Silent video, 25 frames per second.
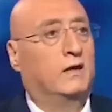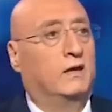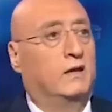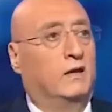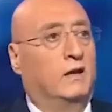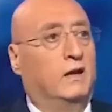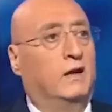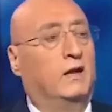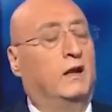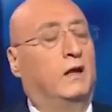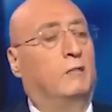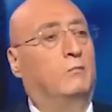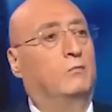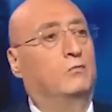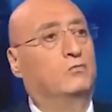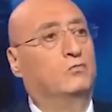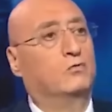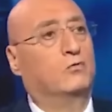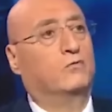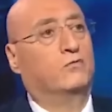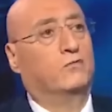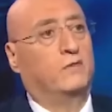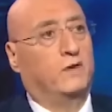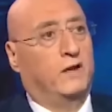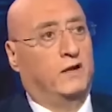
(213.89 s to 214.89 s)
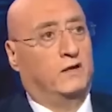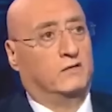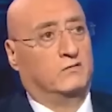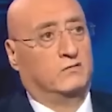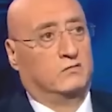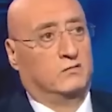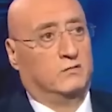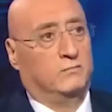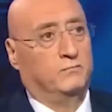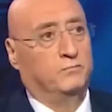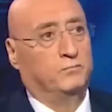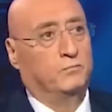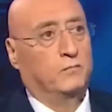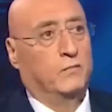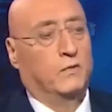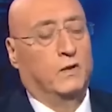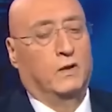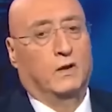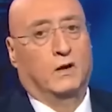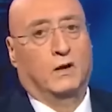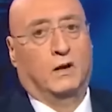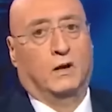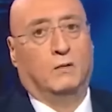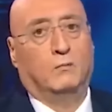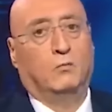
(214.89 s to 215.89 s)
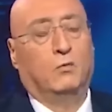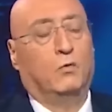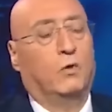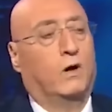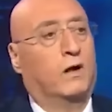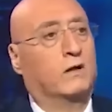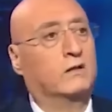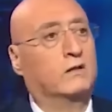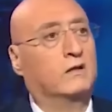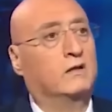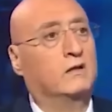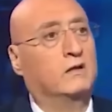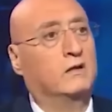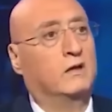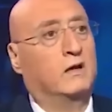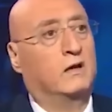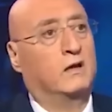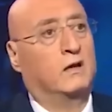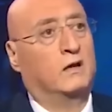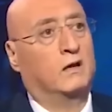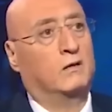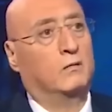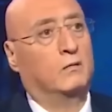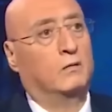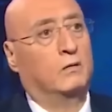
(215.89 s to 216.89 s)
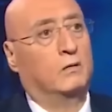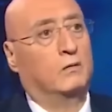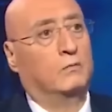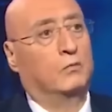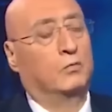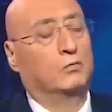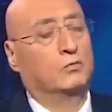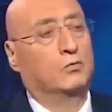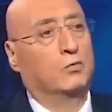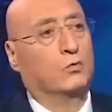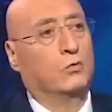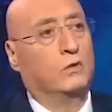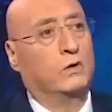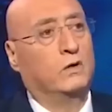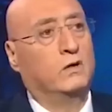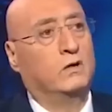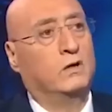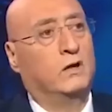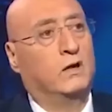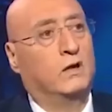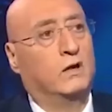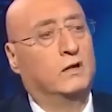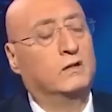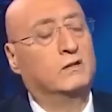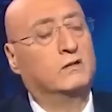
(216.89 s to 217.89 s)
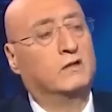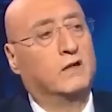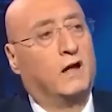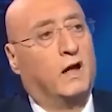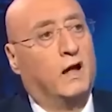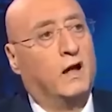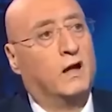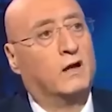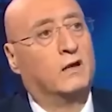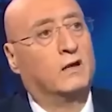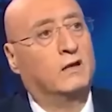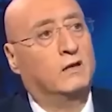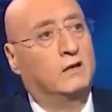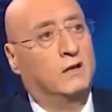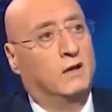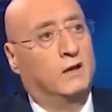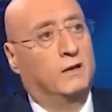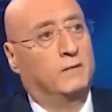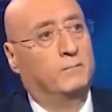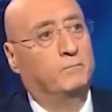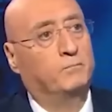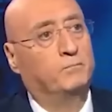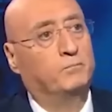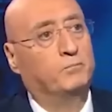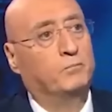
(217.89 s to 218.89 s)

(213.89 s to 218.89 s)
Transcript: يعني احنا عم نشوف ناس عملوا قضيه بطوليه انتحاريه